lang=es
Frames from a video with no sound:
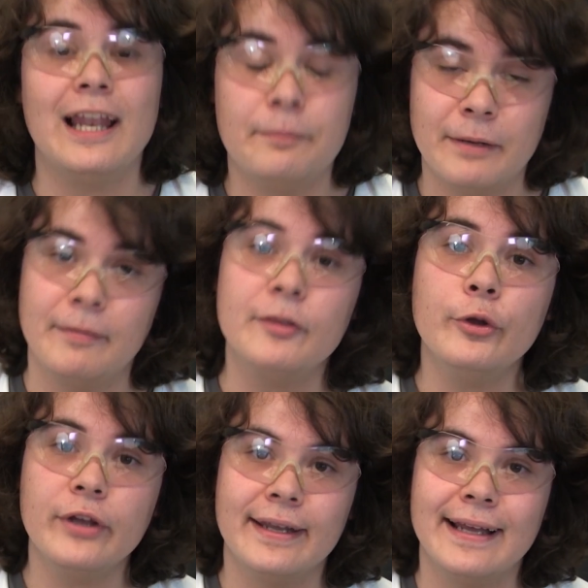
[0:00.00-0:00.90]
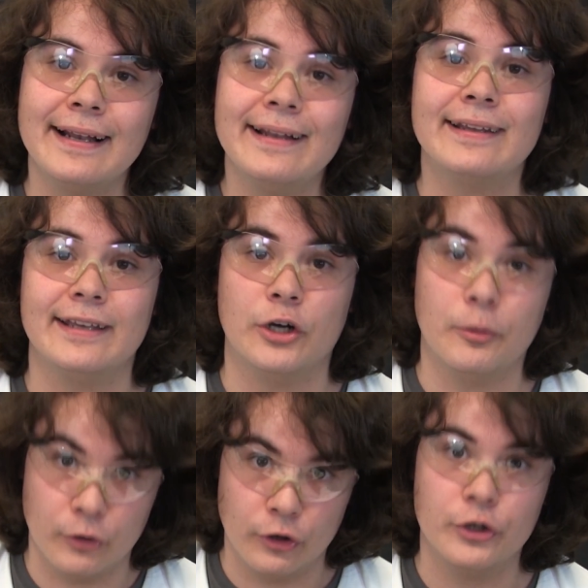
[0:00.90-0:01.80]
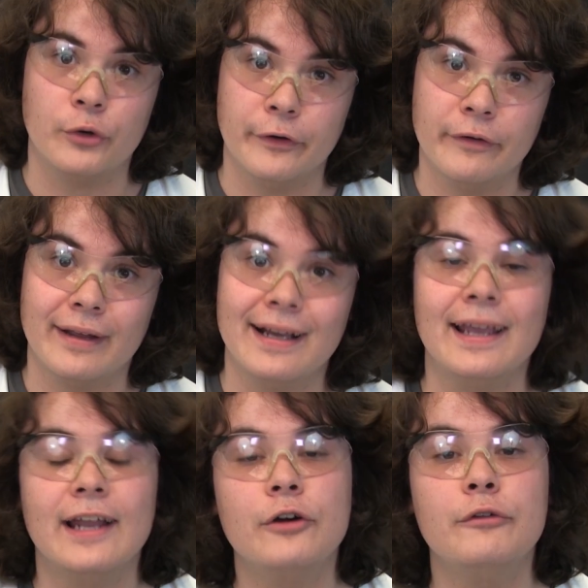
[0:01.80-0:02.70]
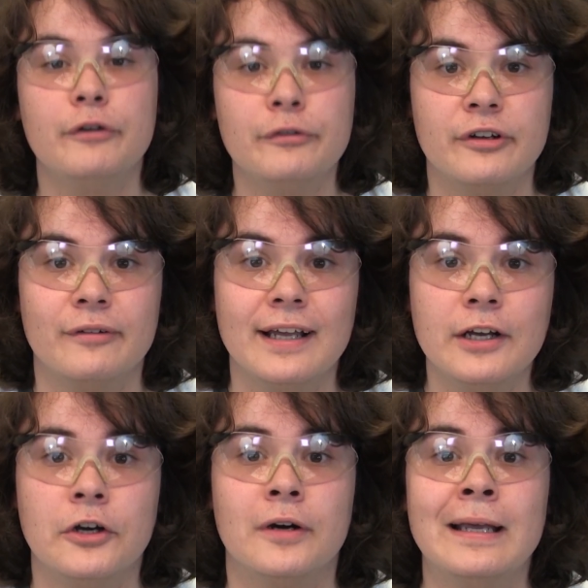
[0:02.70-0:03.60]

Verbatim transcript: El experimento original, y como lo descubrió Bran, era con fósforo blanco,